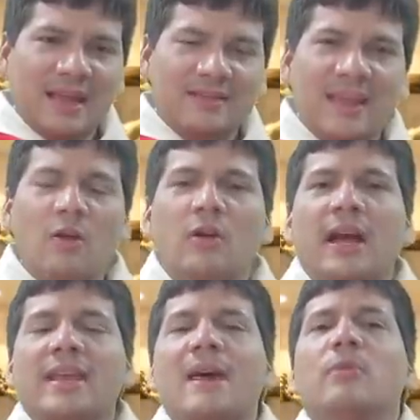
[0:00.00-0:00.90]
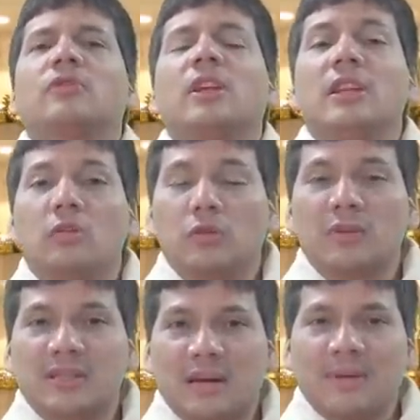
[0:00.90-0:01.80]
ateo que hayamos tenido en
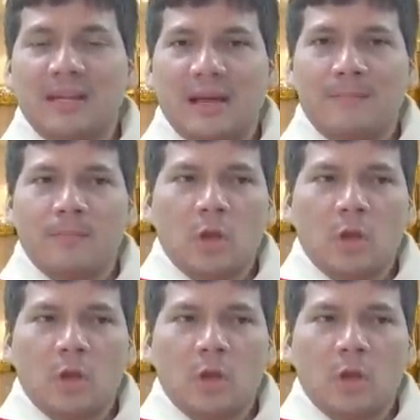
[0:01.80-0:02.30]
nuestra vida.